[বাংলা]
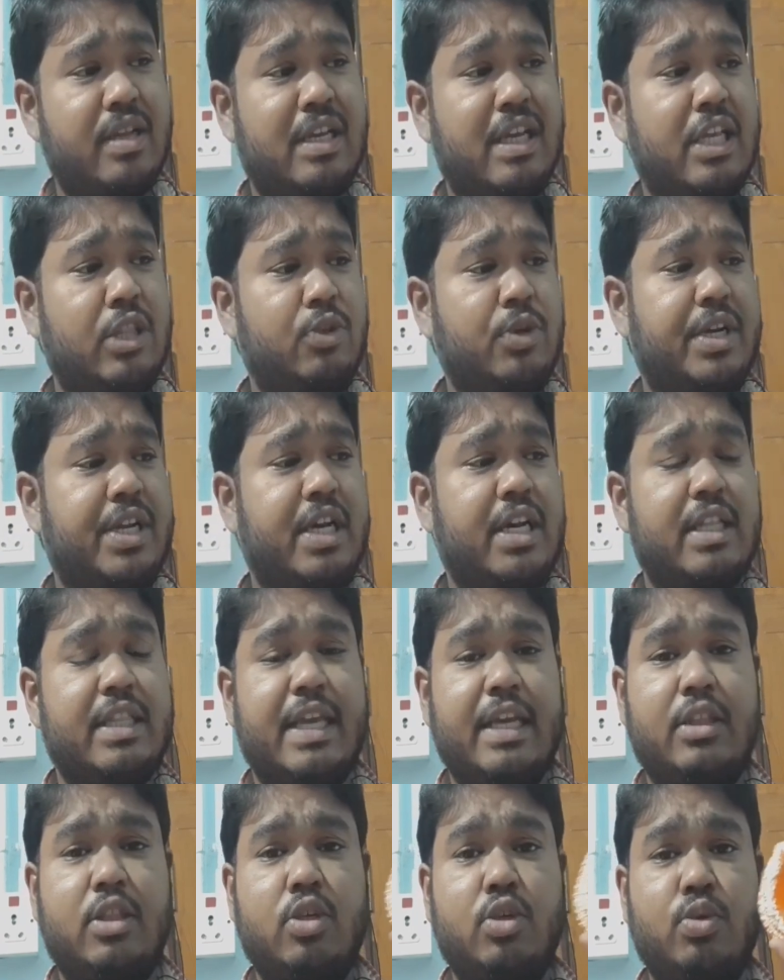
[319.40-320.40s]
কিন্তু এটা
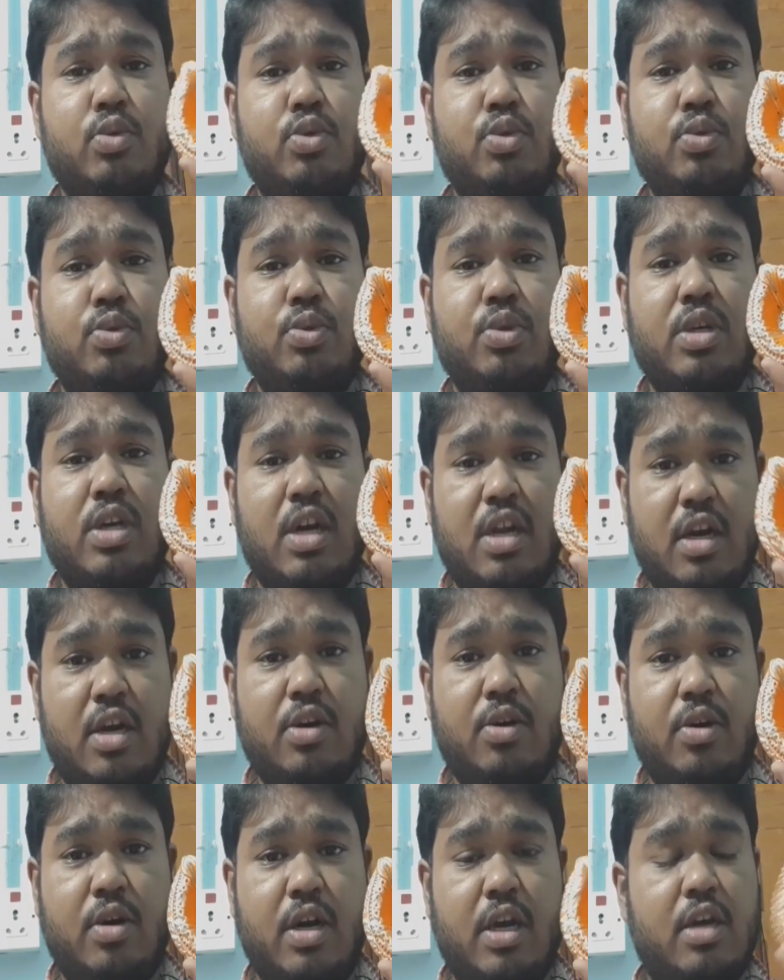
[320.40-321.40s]
দেখতে খুব সুন্দর
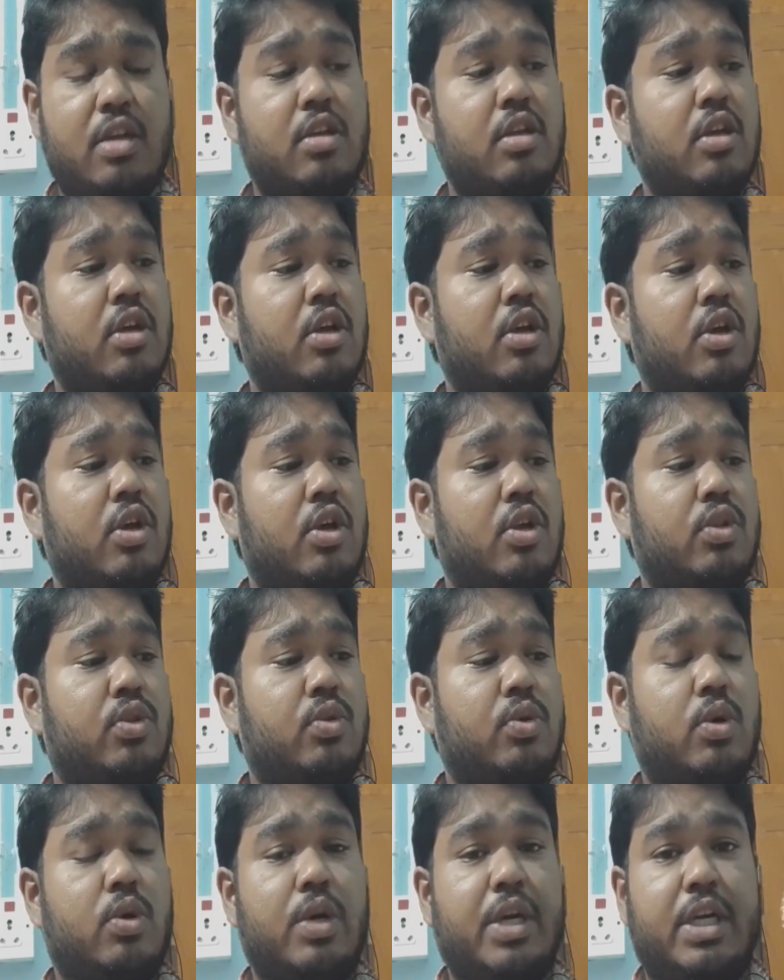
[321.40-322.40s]
কালার করা
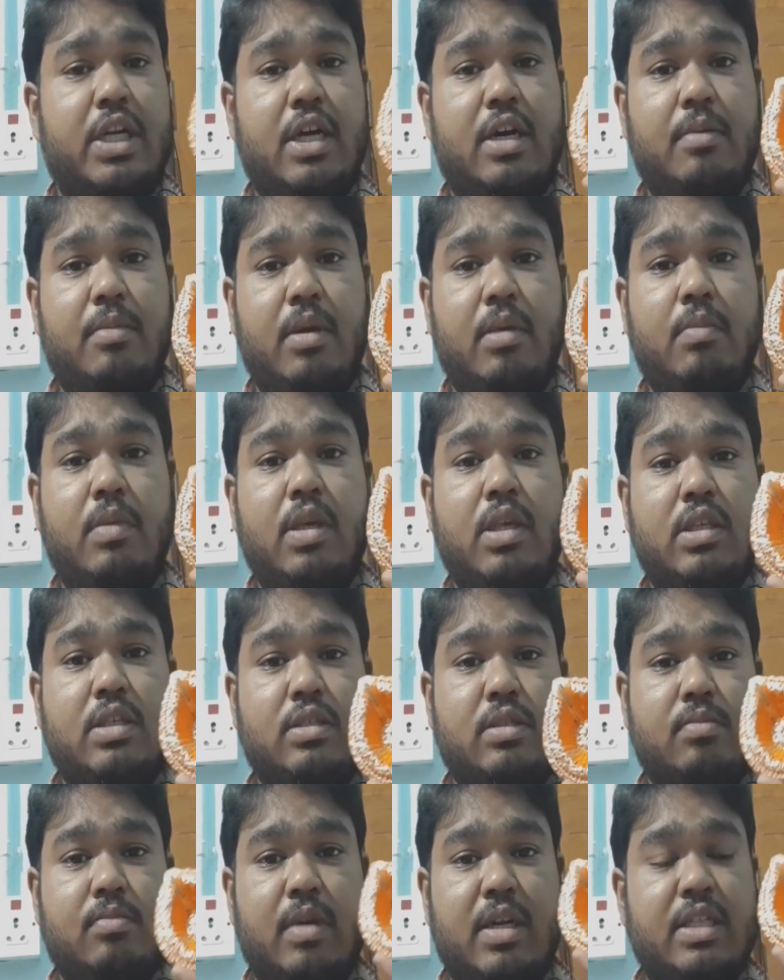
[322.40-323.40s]
তো এটা মেবি
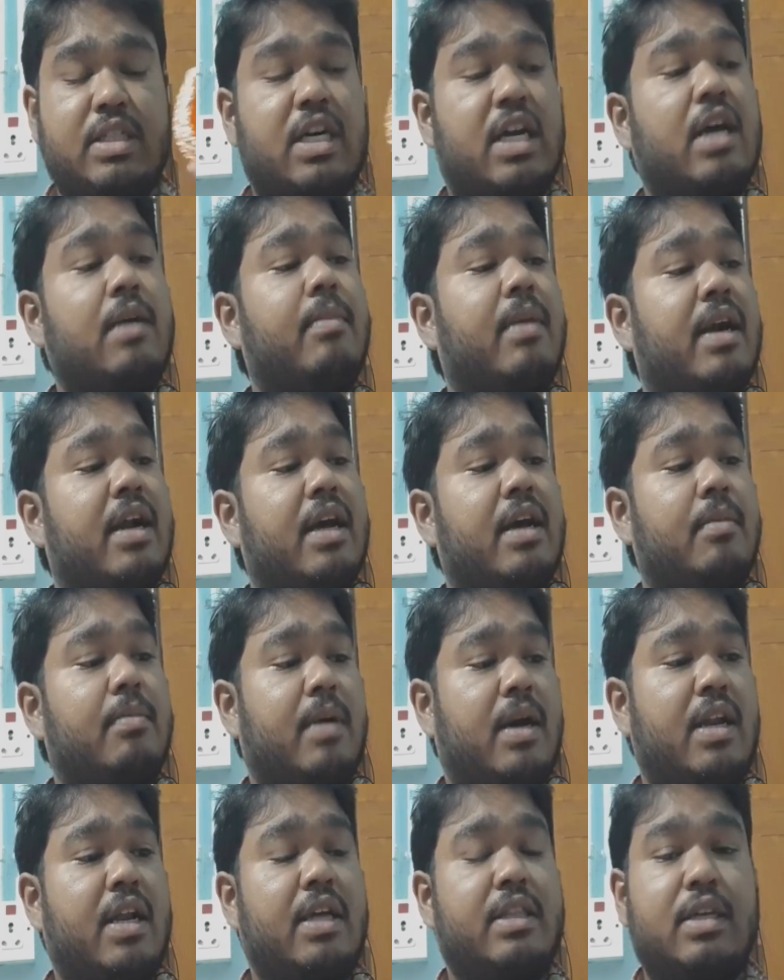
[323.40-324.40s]
মানে যারা
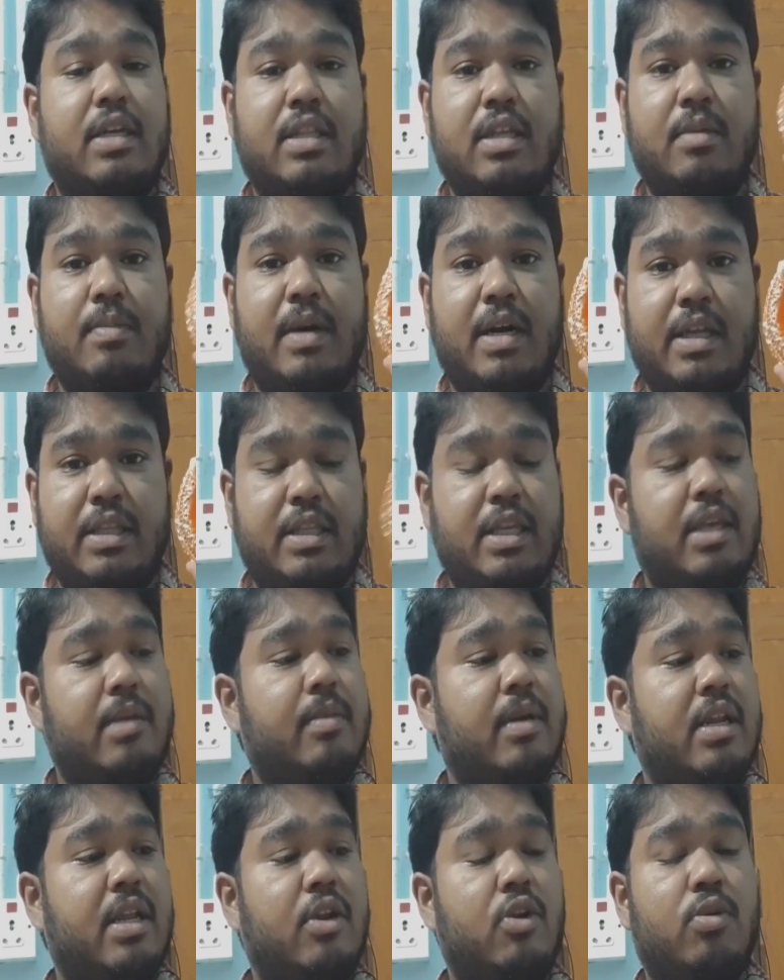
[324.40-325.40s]
বানায় তাদের বাড়িতেই
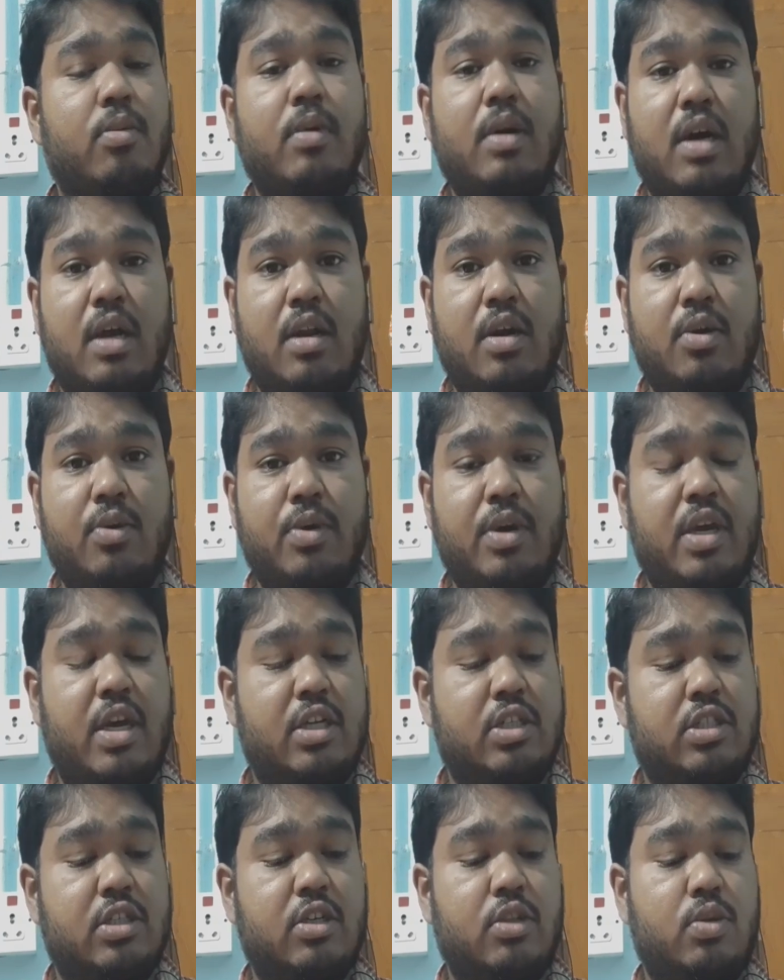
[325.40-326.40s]
মানে এরকম কালার হয়ে
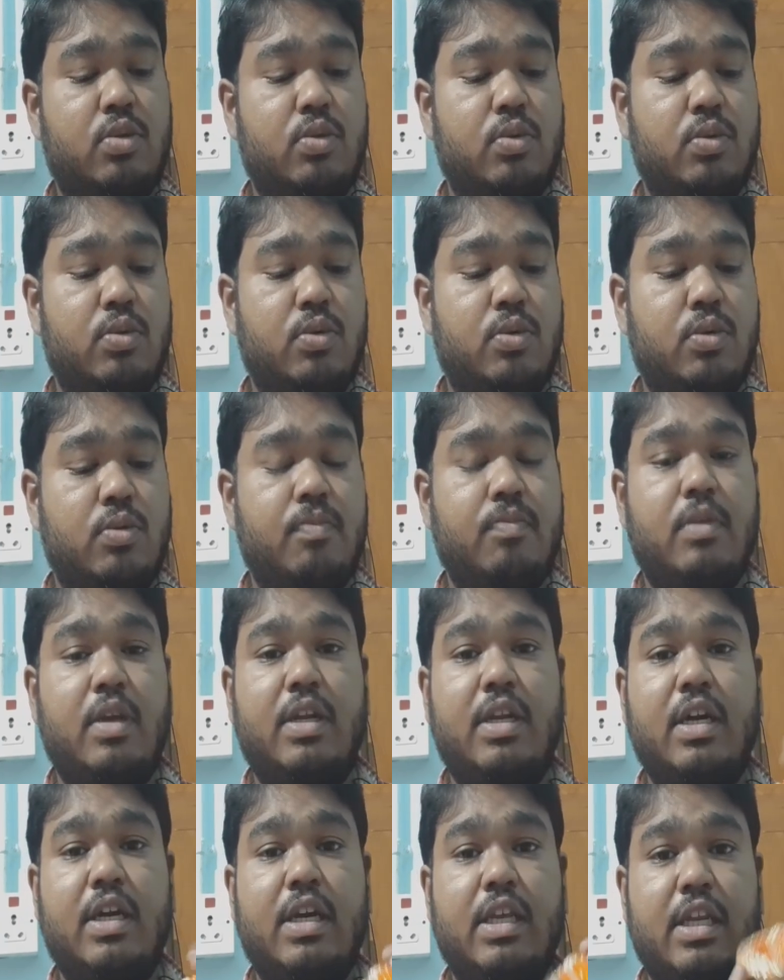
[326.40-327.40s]
আসে তো
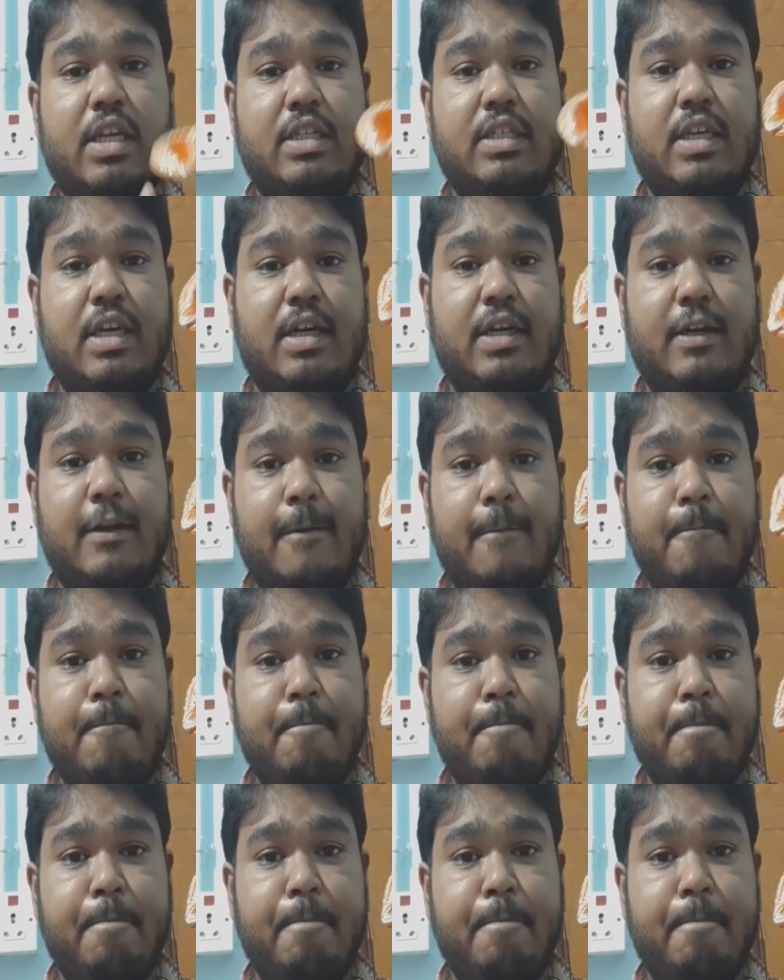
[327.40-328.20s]
এটা কিনেছি একটা